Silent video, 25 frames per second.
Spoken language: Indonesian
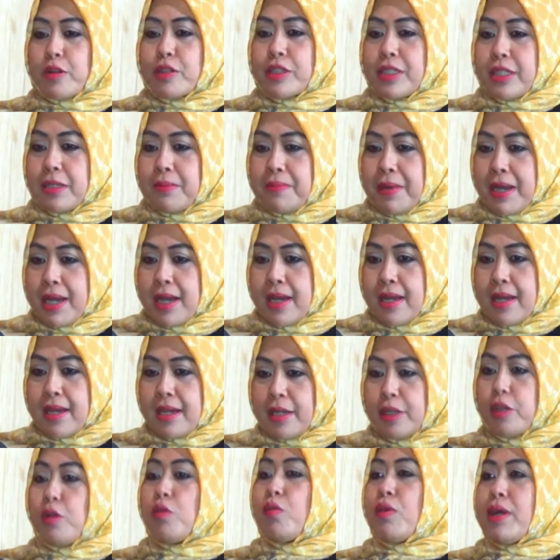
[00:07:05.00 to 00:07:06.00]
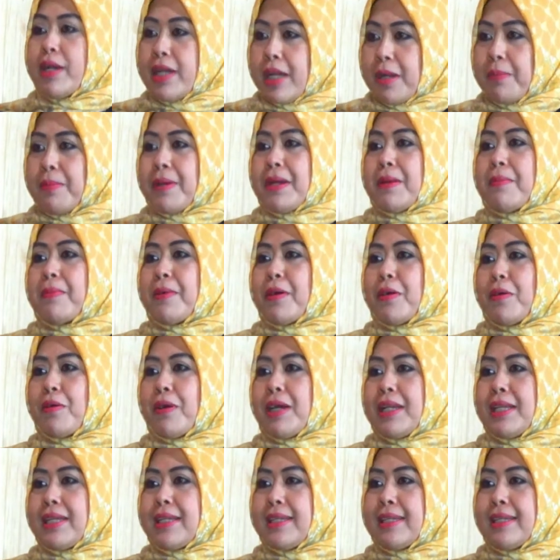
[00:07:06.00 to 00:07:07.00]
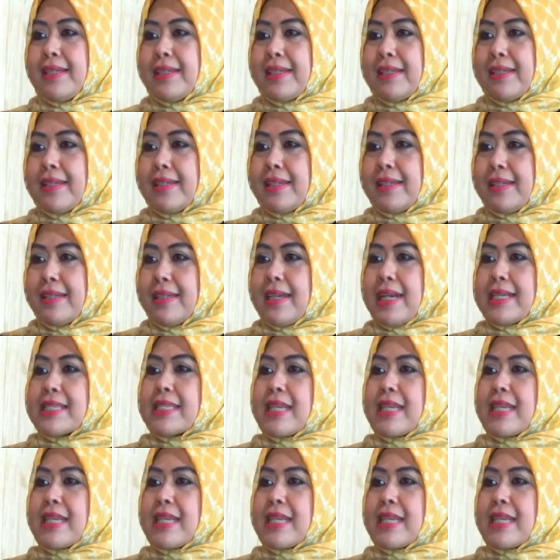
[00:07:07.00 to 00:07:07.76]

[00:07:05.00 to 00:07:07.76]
harus tiba duluan daripada Pak Wali Iya,